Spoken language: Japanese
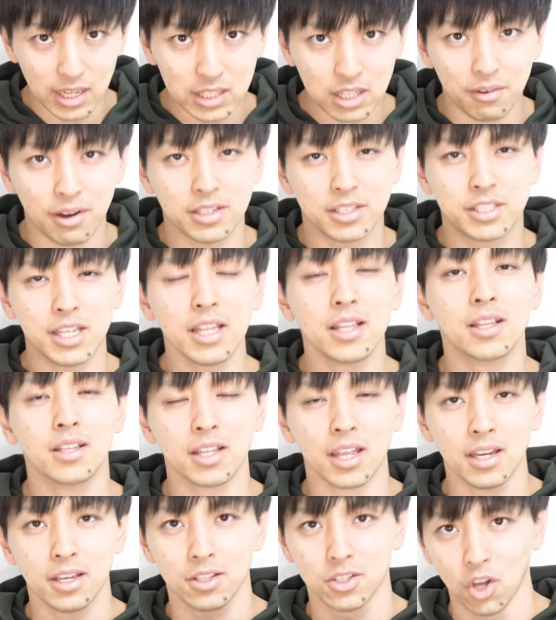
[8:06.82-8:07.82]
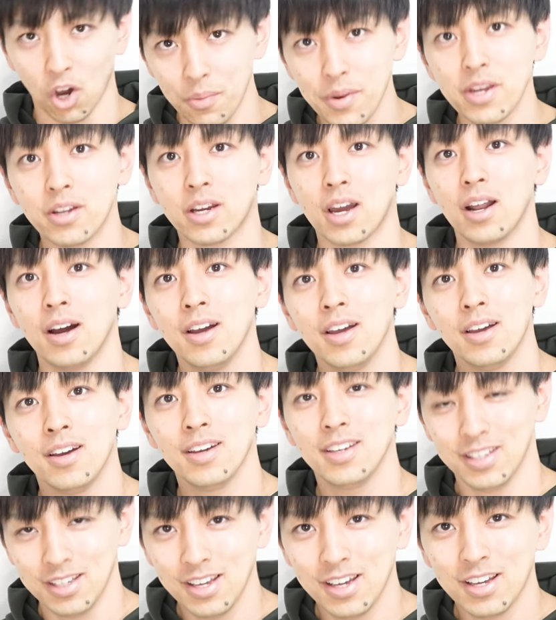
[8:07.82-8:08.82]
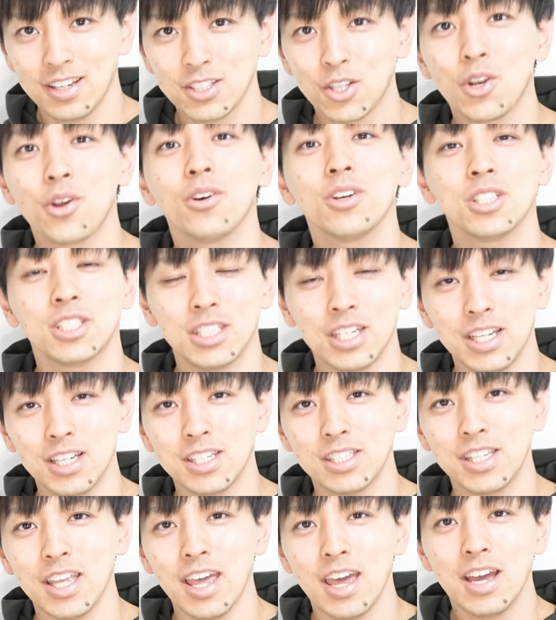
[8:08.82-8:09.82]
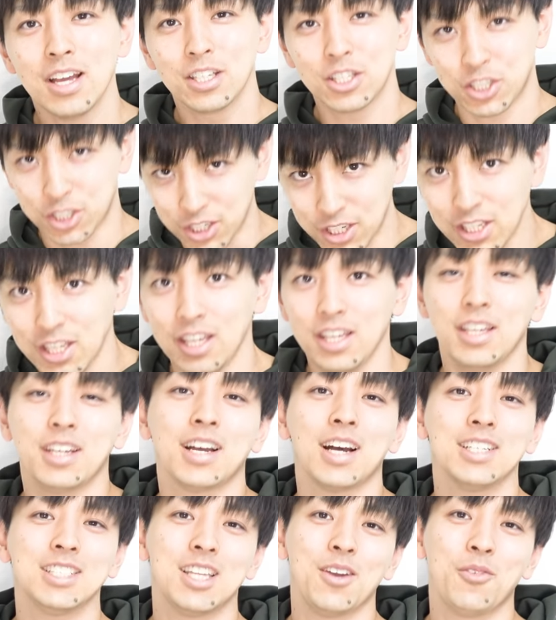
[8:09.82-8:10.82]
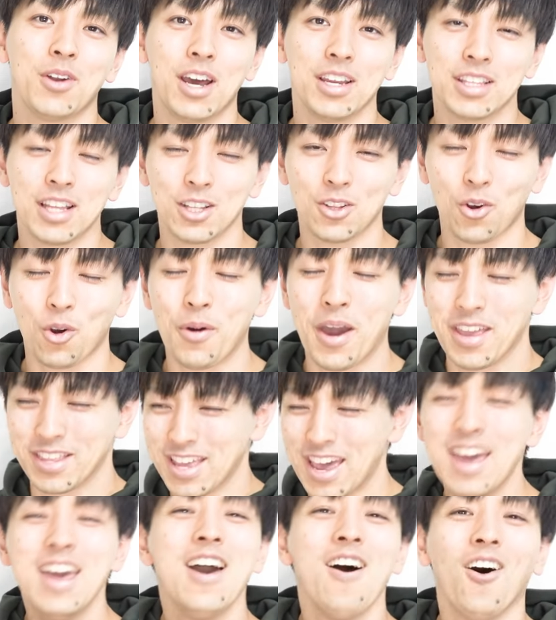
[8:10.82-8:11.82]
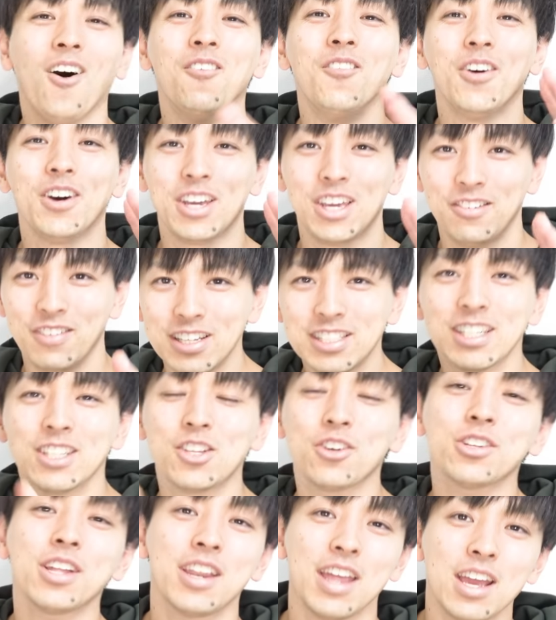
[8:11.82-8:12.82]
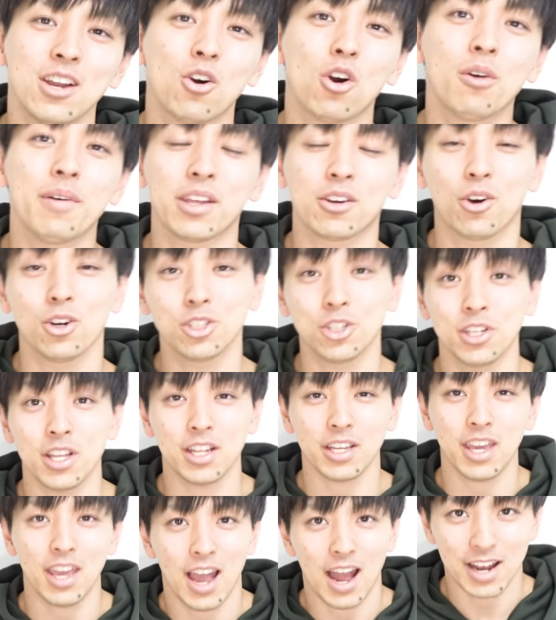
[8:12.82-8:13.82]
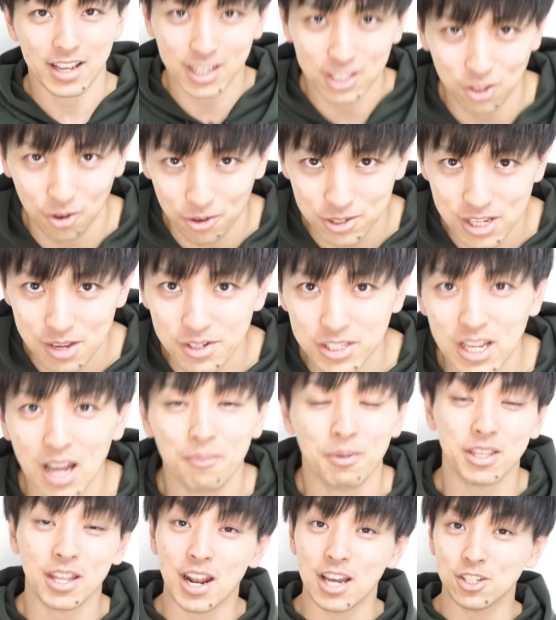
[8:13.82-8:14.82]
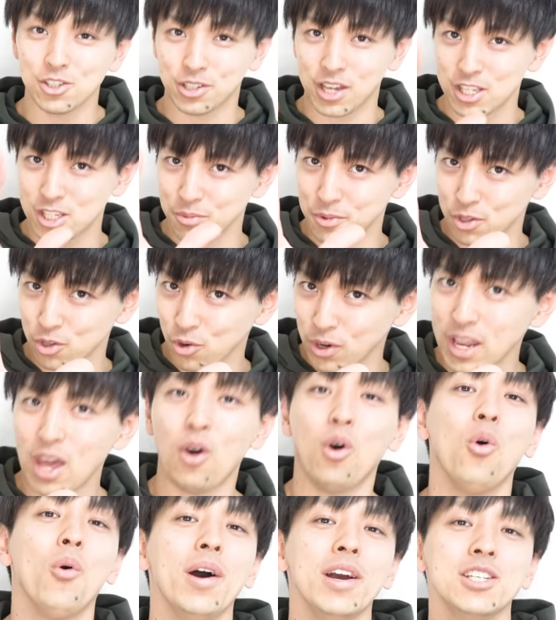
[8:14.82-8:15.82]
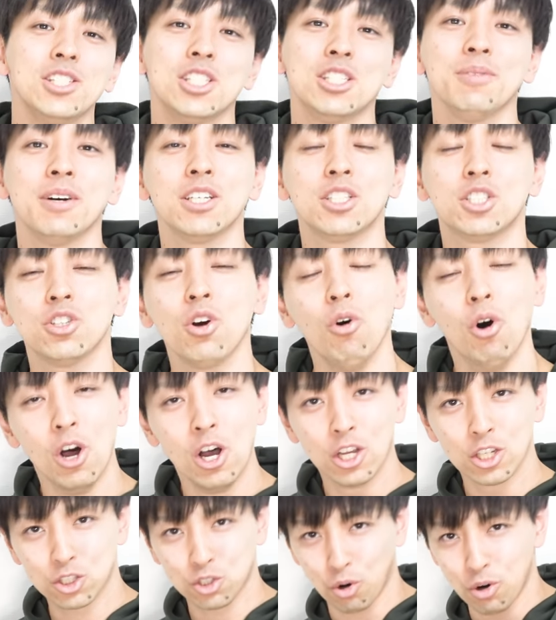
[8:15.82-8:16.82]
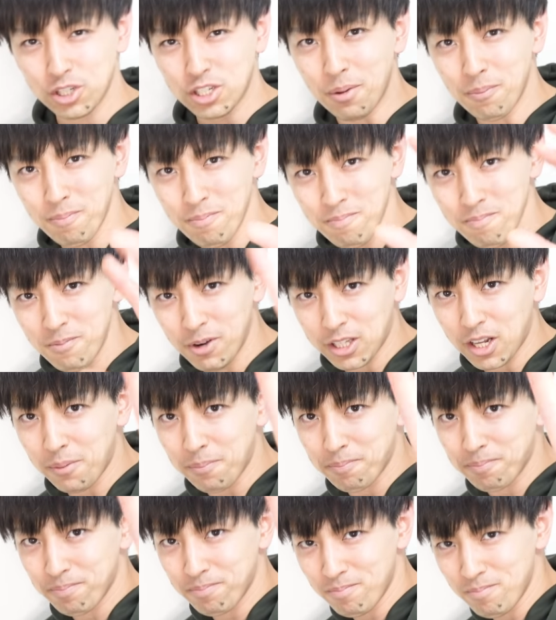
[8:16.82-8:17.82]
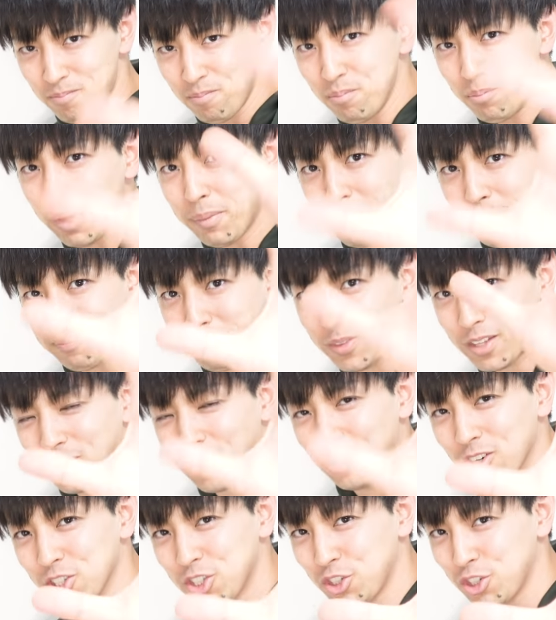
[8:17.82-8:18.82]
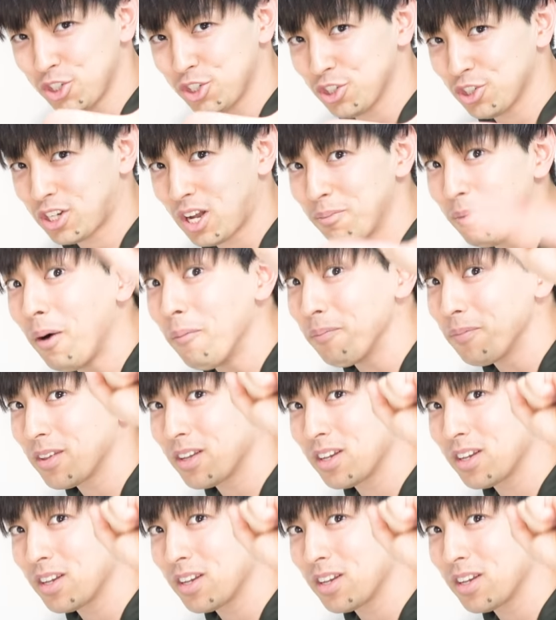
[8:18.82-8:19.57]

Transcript: なたは絶対伸びるから。それを信じて次に活かしてもらえたらと思います。思います。ということでね、ここまでご視聴いただきありがとうございました。また来週月曜日の動画でお会いしましょう。それじゃ、またねまたね今週1週間も